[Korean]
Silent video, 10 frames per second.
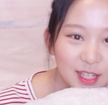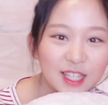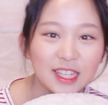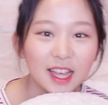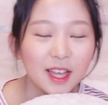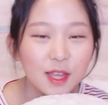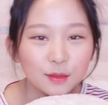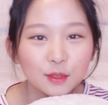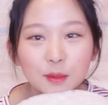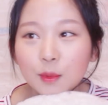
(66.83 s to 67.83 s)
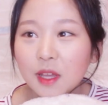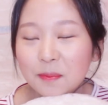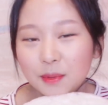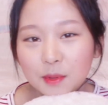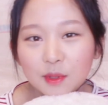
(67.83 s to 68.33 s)
진짜 웃음도
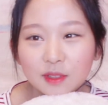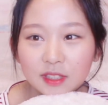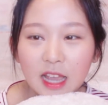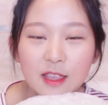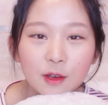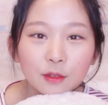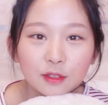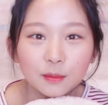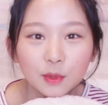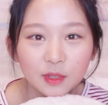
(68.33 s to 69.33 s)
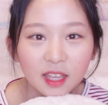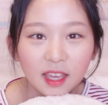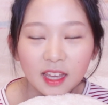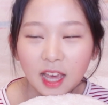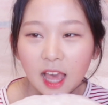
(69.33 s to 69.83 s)
예쁘고 자녀 웃음도
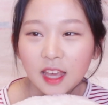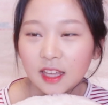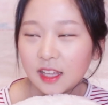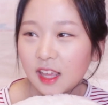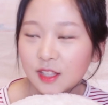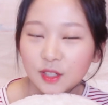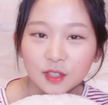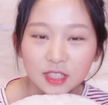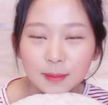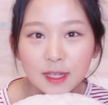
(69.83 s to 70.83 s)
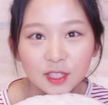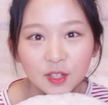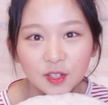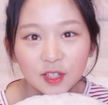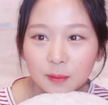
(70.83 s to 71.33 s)
되게 강해서
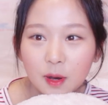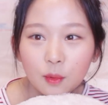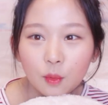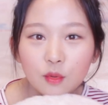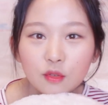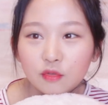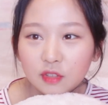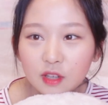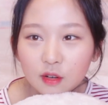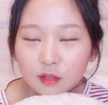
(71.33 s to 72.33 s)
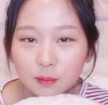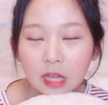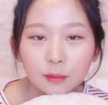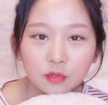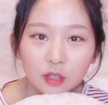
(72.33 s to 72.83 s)
심해서 막 오늘 웃긴 거
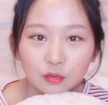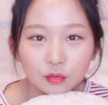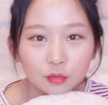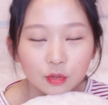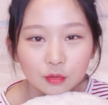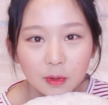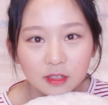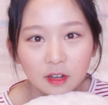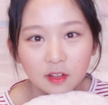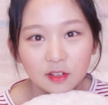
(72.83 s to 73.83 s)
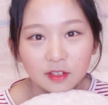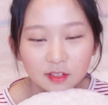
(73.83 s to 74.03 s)
다음 주까지 웃고 있고 막 그래요